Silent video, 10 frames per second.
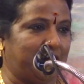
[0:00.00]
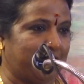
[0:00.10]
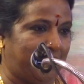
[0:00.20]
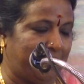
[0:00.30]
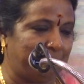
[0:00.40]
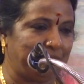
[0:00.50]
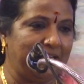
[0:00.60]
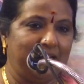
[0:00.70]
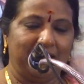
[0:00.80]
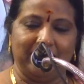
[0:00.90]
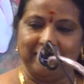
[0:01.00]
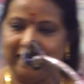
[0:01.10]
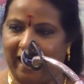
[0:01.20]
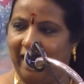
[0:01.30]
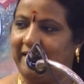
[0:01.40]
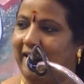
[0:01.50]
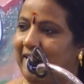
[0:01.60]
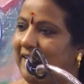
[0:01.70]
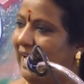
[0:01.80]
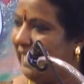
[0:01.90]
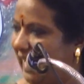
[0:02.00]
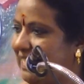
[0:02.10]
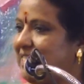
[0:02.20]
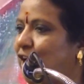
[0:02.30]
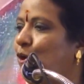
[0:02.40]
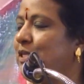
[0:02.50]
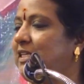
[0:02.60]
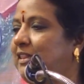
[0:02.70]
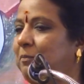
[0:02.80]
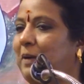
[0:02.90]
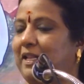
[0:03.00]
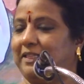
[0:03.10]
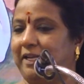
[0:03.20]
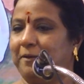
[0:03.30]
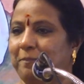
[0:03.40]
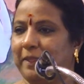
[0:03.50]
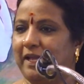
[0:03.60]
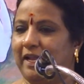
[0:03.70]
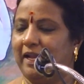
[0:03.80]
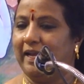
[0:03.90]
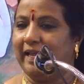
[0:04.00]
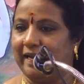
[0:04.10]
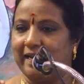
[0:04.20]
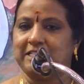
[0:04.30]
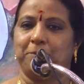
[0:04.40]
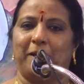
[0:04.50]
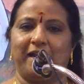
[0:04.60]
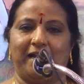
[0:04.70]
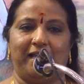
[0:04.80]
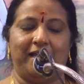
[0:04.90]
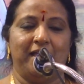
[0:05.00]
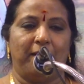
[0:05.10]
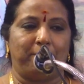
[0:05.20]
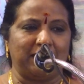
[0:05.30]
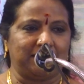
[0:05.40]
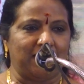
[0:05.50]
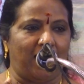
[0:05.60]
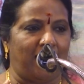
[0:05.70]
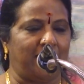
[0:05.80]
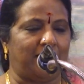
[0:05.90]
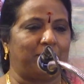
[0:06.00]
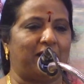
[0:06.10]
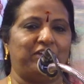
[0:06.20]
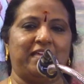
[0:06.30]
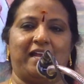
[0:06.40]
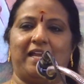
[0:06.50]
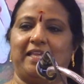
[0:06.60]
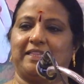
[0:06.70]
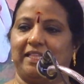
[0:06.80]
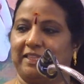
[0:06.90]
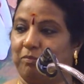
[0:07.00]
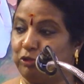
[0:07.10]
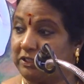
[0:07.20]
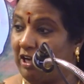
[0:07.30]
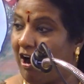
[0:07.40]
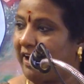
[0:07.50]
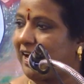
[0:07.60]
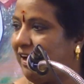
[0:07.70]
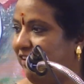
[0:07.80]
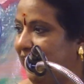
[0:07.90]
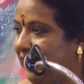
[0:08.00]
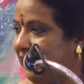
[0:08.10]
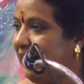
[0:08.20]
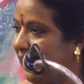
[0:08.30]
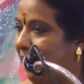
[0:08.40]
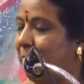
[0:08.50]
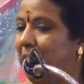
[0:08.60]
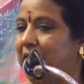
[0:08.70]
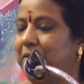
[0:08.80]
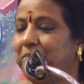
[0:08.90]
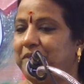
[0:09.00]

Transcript: இருக்கிறார் இது ஏன் என்று நான் லேசா யோசித்து பார்த்தேன் நீங்க நினைச்சு பாருங்களேன் பத்தாயிரம் கவிதைகளை தந்த முத்தான கவிஞன் கம்பன்